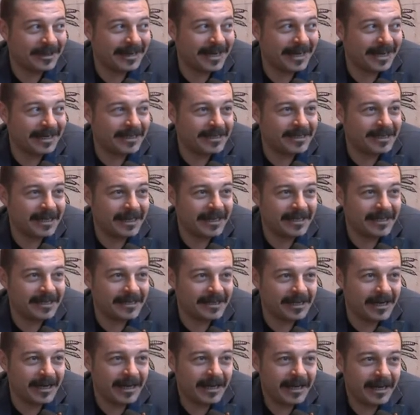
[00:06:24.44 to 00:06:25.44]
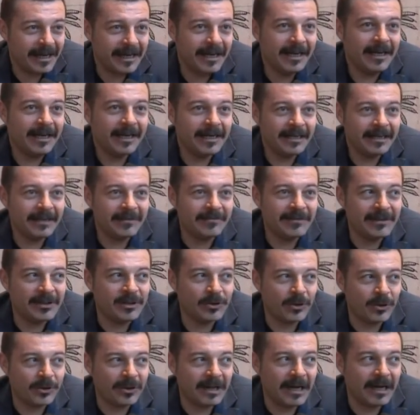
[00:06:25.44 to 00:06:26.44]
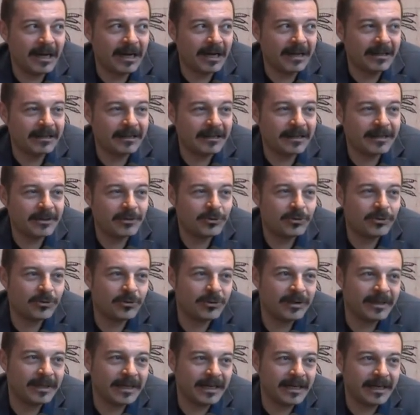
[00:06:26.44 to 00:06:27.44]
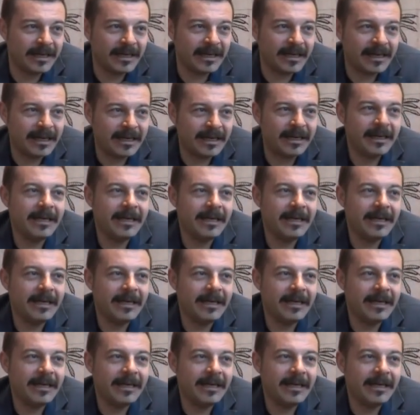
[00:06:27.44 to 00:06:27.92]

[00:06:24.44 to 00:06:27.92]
Yani sadece e, vizyonda kaldığınız süredeki